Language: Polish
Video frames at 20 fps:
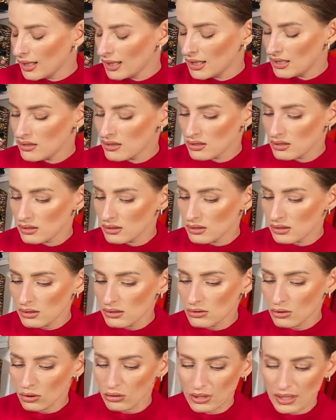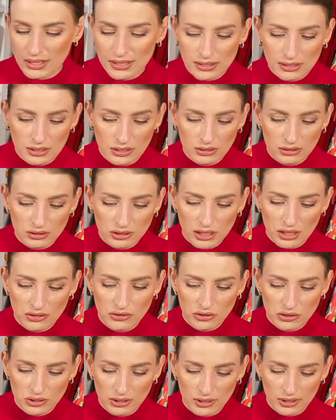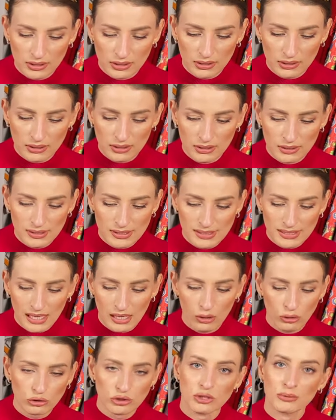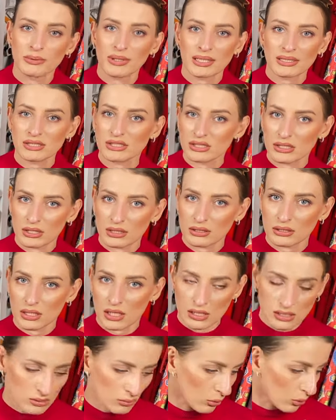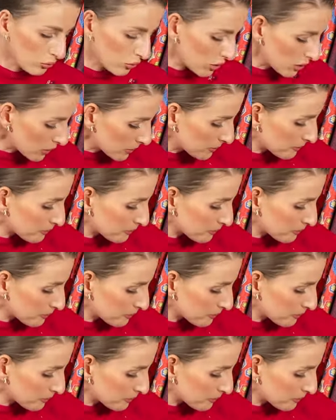E, I to jest rzecz e, za 18 zł.